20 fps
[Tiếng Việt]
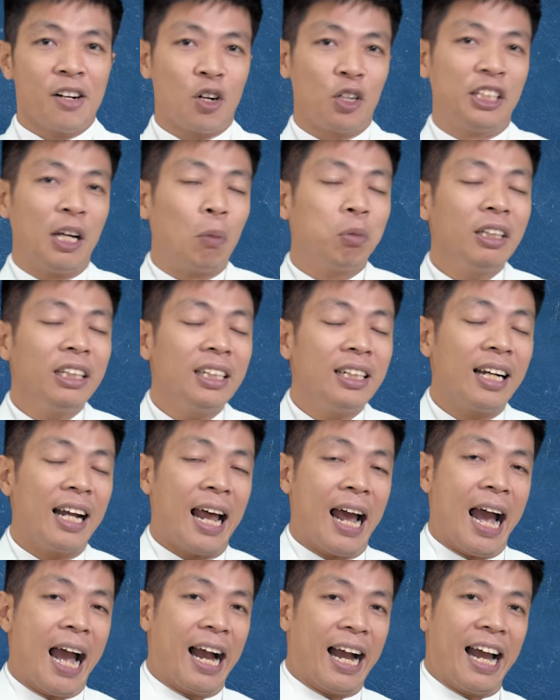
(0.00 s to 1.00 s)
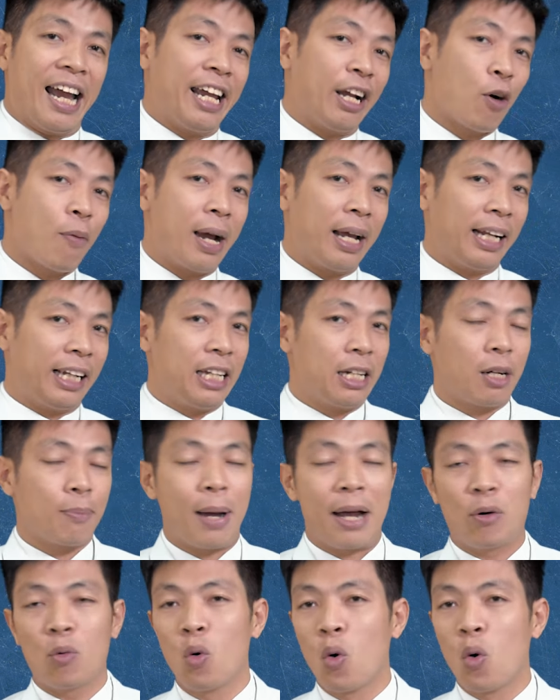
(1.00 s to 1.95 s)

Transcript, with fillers: nó giống như là hàng ngày có phải khi các bạn